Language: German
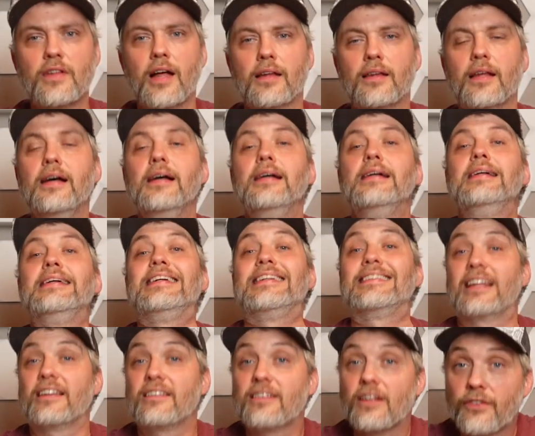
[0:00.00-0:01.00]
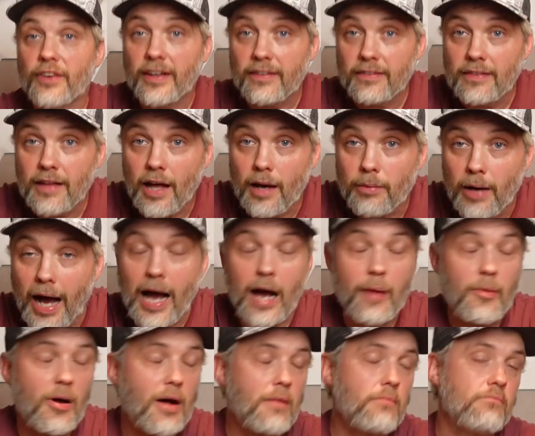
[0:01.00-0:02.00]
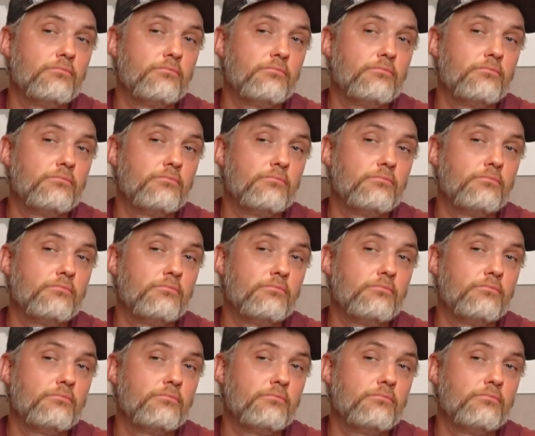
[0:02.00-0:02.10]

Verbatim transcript: hat, dass ich das vergessen habe. Aber